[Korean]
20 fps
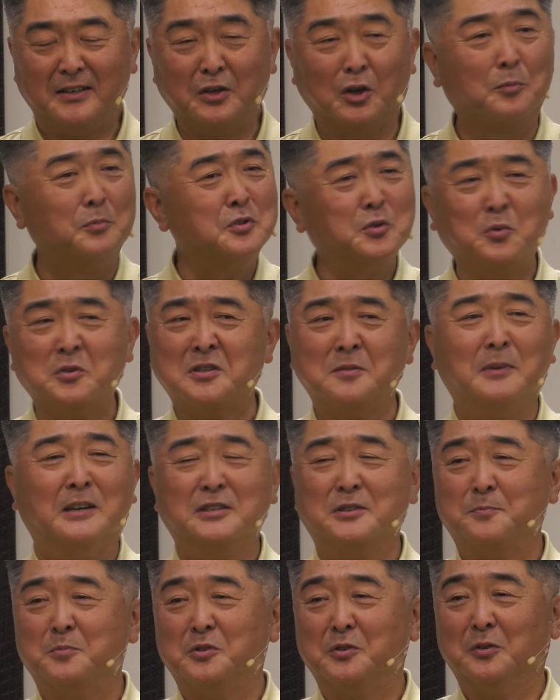여러분 속지
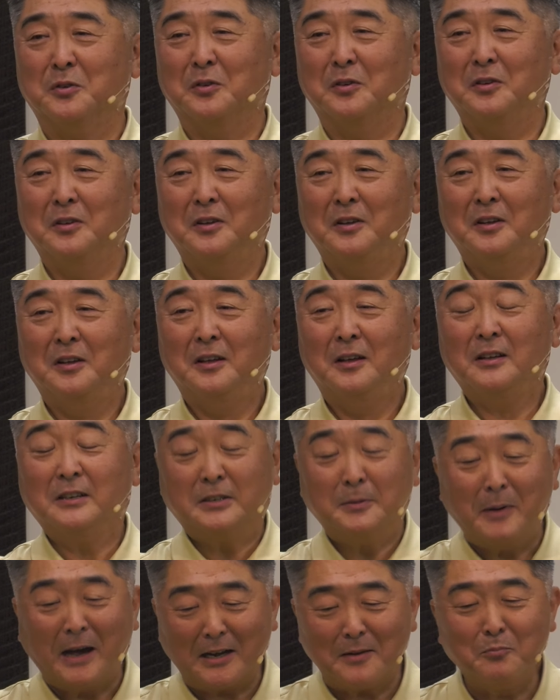마십시오.
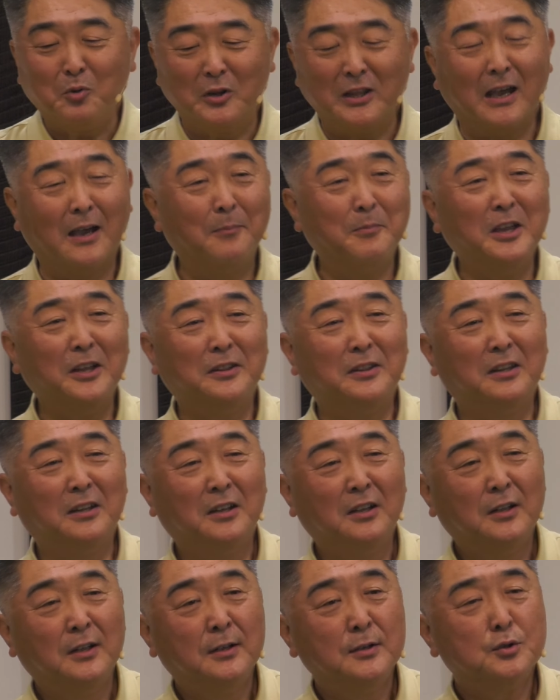그 말은 뭐냐 하면
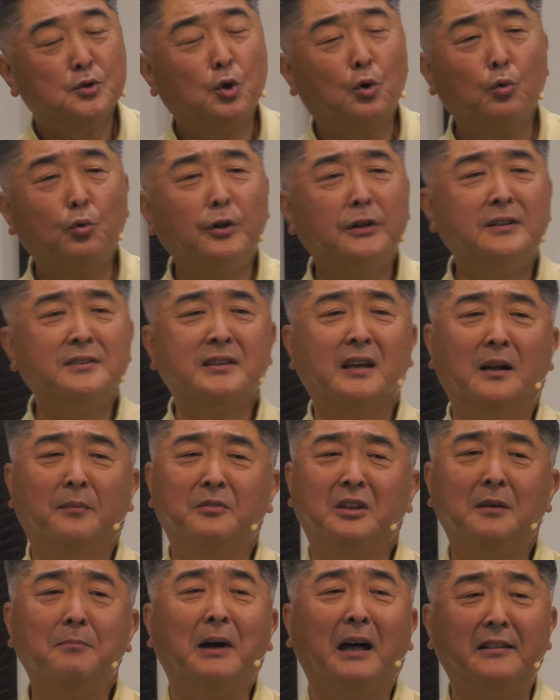속고 있는
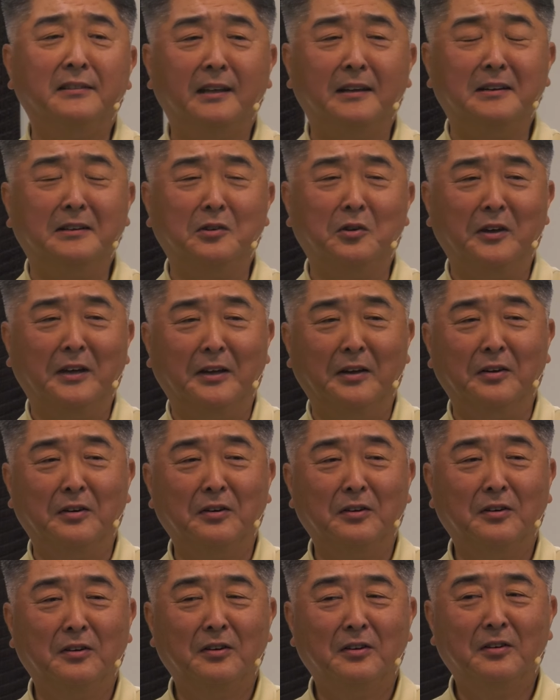사람들이 많다는 거예요.
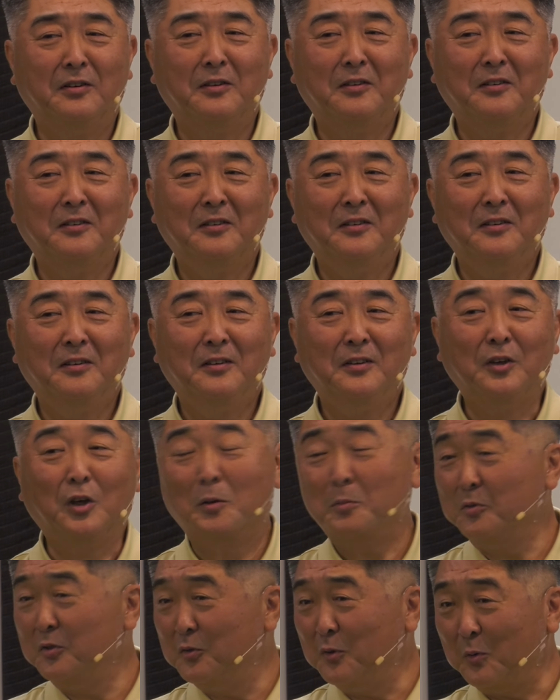
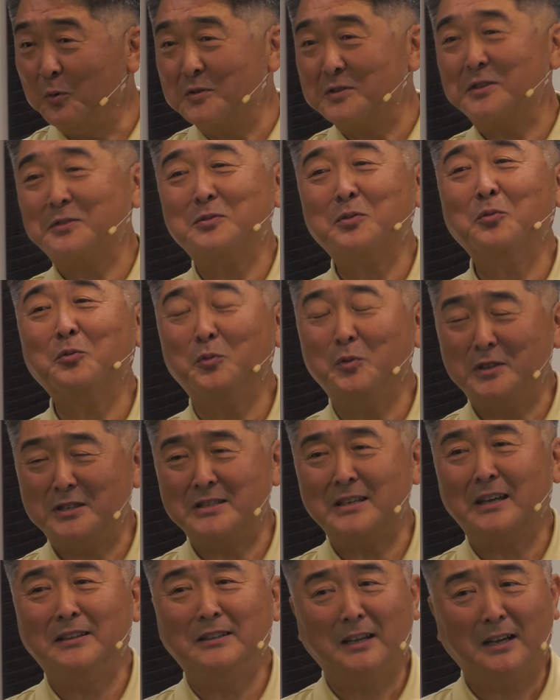여러분도 혹시 속고
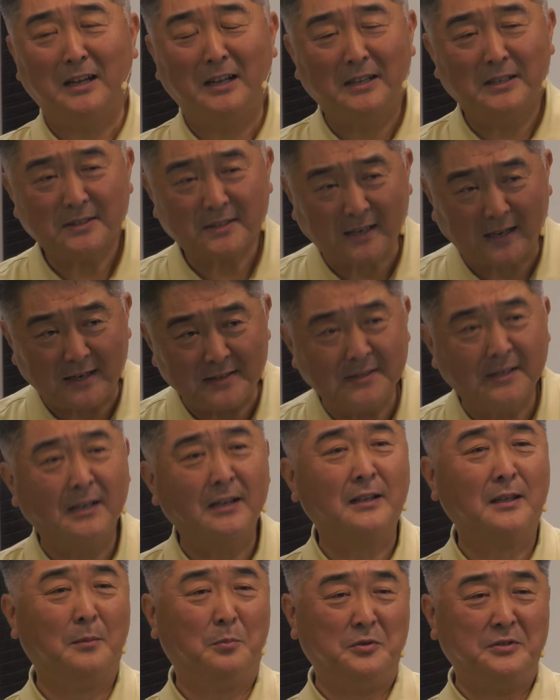있지 않나 잘
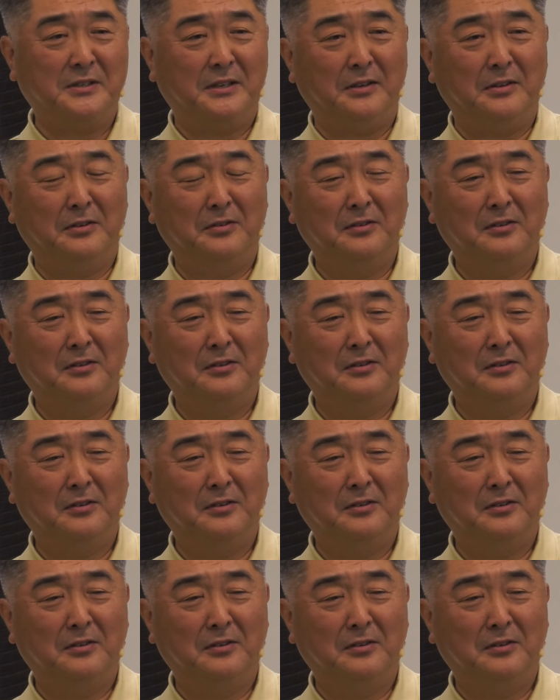생각해 보세요.